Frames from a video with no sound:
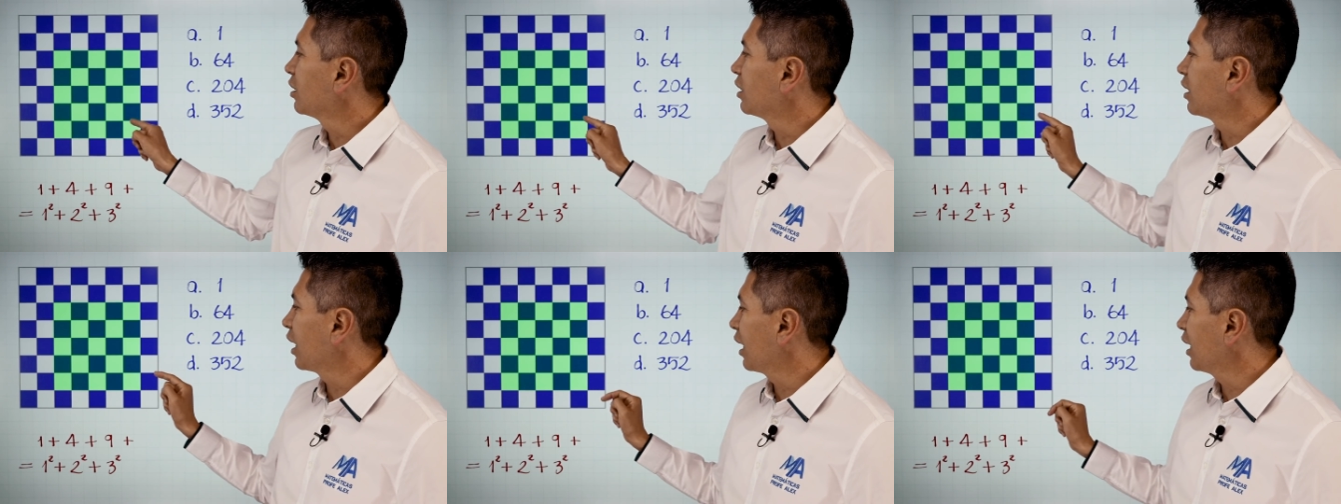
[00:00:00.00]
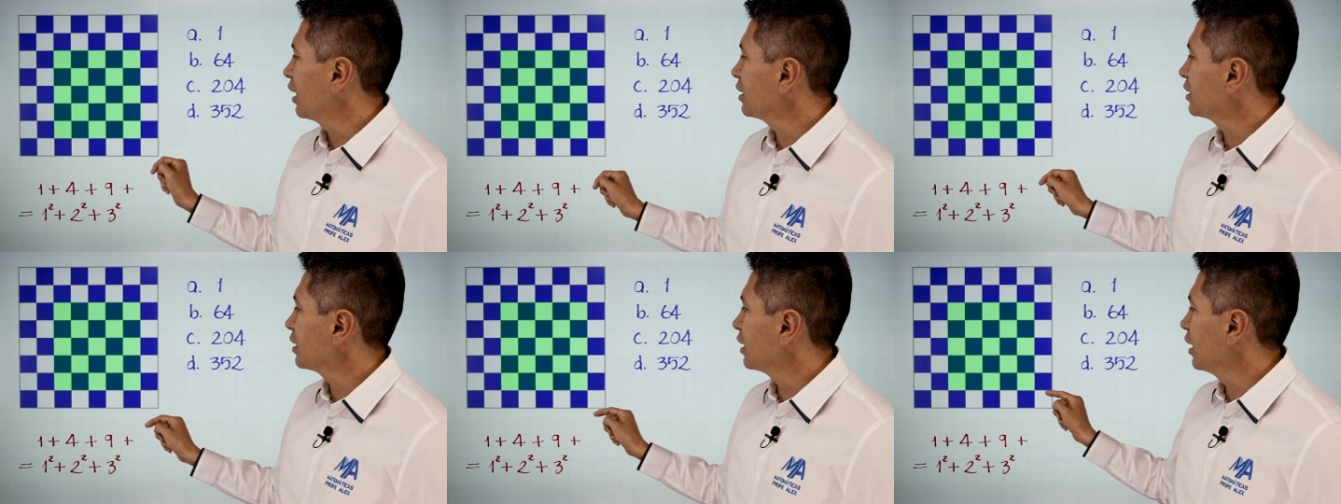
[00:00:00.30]

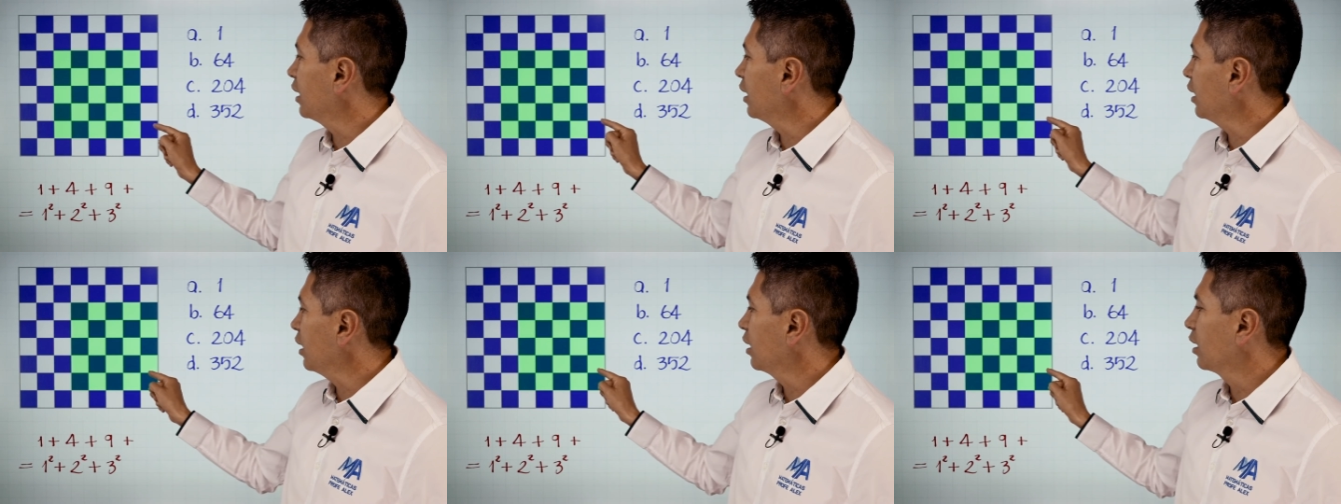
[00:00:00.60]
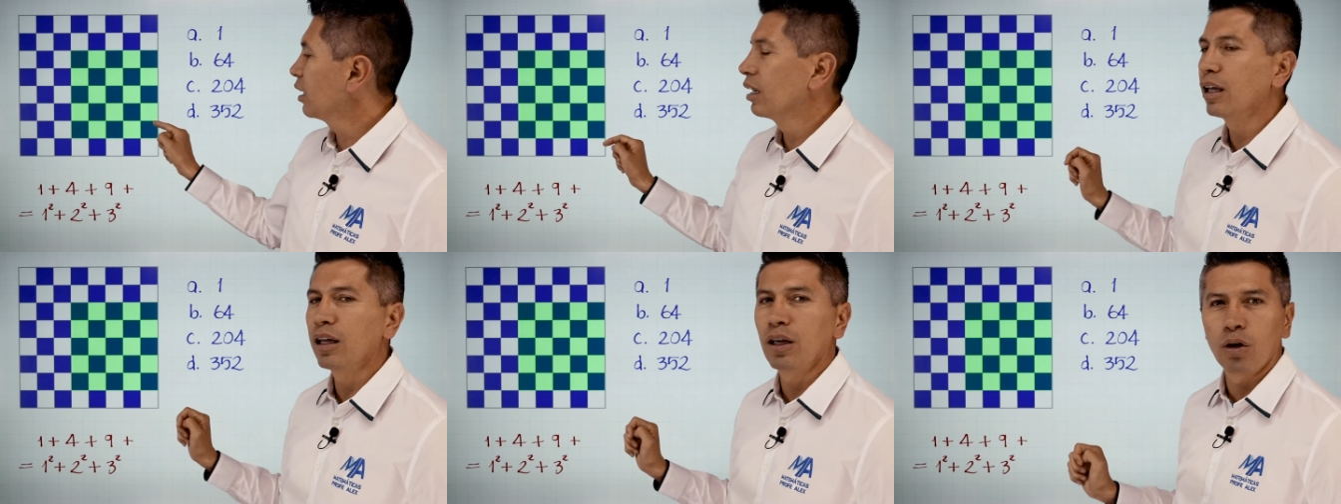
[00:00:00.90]
3 y
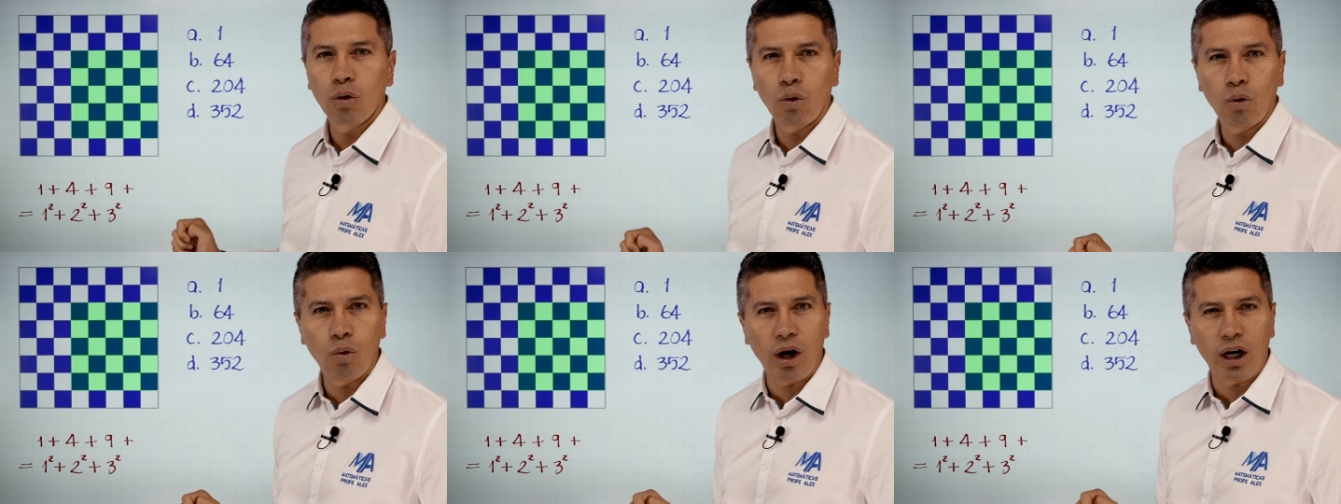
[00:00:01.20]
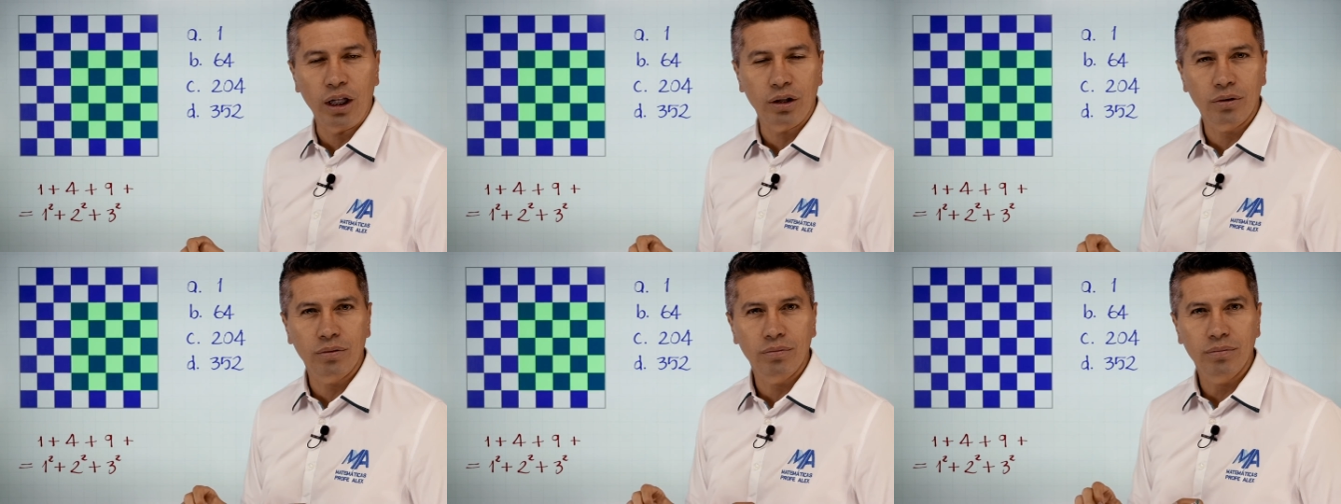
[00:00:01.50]

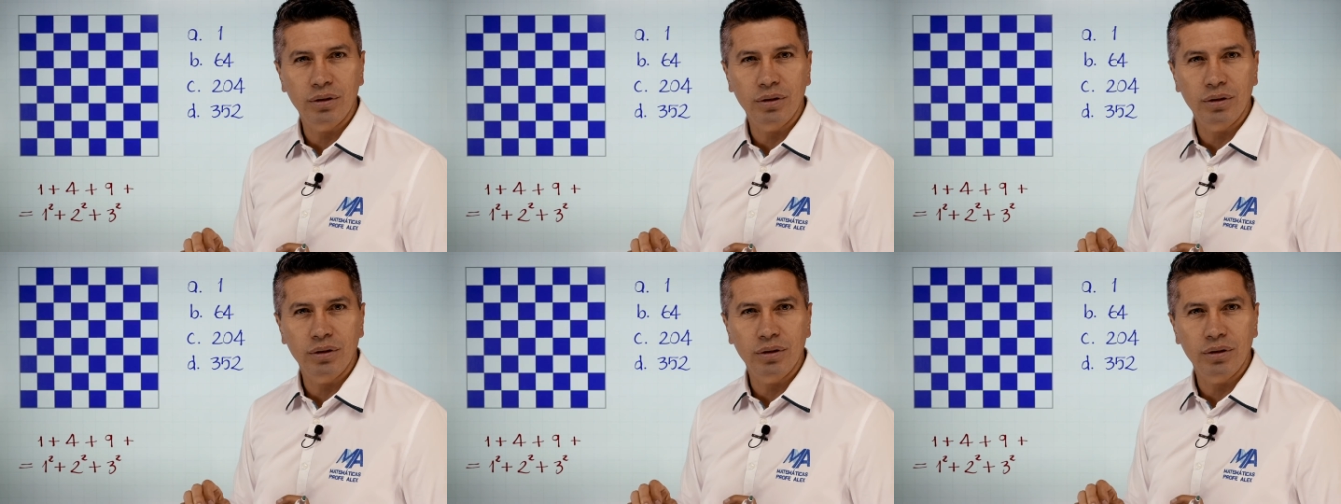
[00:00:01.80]
4,